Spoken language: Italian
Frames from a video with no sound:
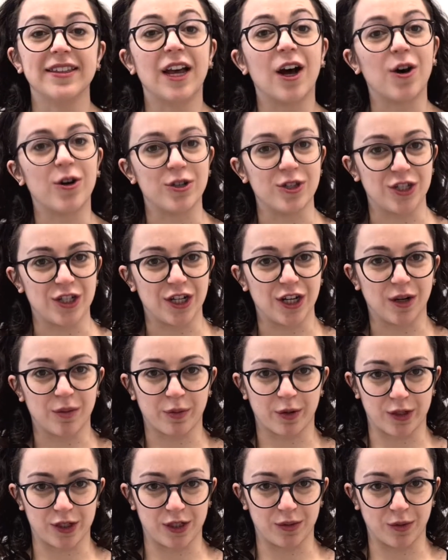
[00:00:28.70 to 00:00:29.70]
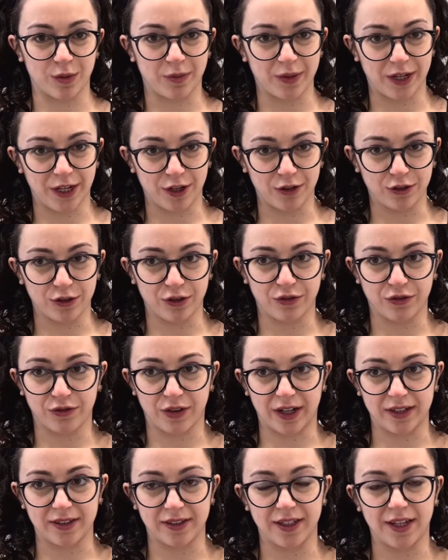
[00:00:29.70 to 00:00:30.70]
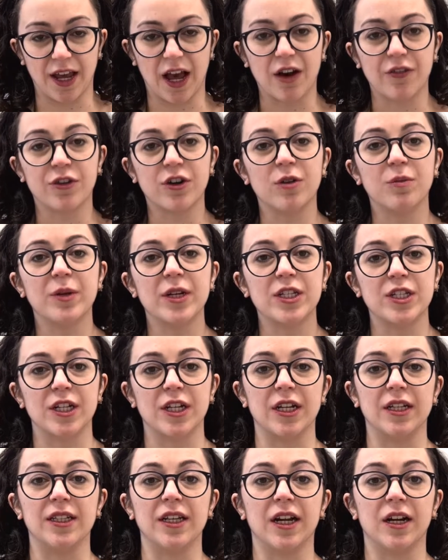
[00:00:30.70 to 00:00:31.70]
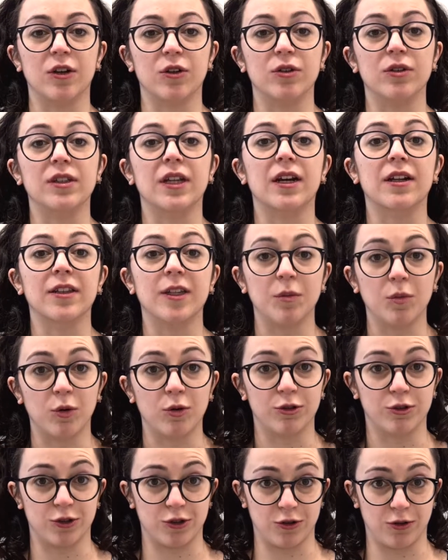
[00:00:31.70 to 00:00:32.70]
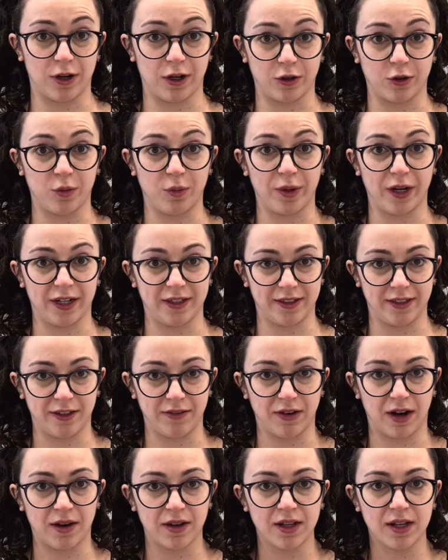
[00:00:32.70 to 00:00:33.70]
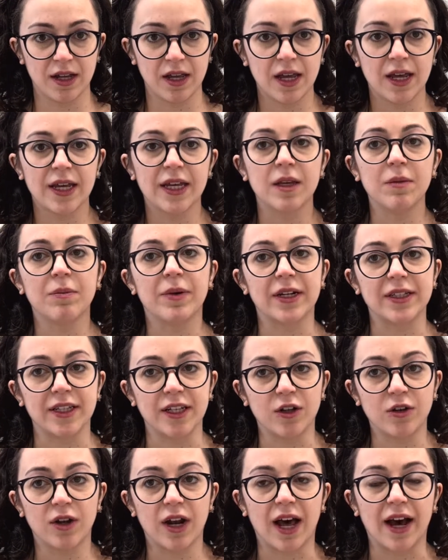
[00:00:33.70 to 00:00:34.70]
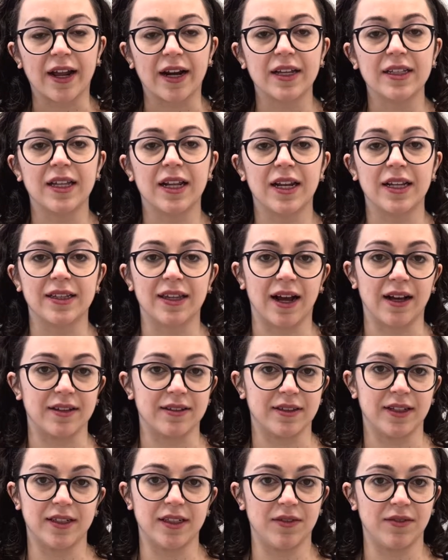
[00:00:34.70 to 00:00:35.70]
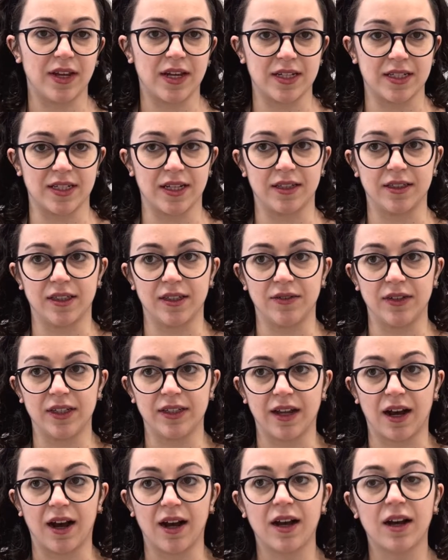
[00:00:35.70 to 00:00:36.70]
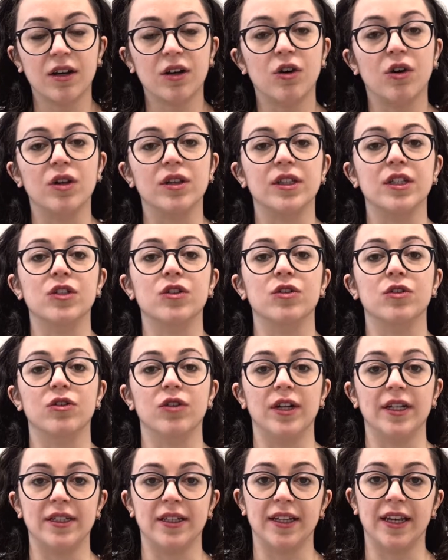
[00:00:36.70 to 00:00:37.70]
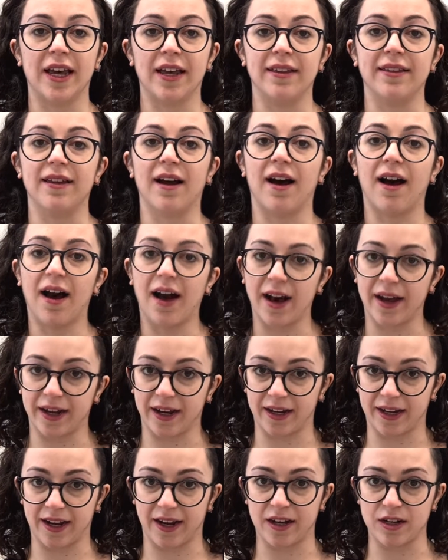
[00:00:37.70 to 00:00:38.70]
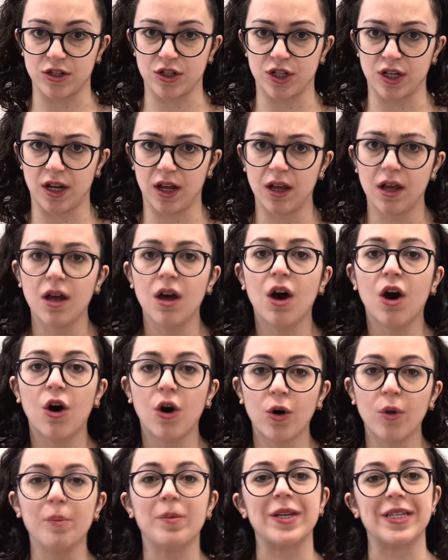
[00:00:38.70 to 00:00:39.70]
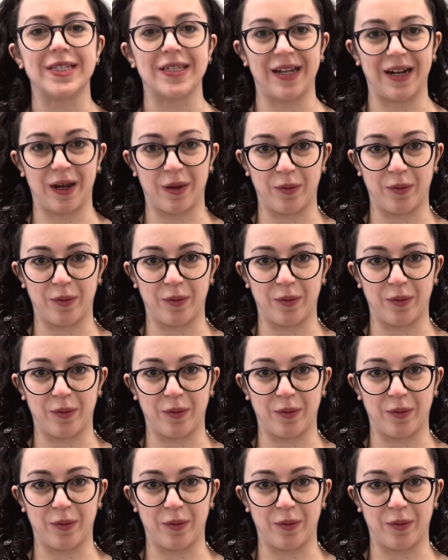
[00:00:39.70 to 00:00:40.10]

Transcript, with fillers: Da oggi e nel prossimo periodo infatti avrò il piacere di raccontarti molto sulla cooperativa in particolare delle tante diverse attività accolte sotto l'etichetta aria carcere o messa alla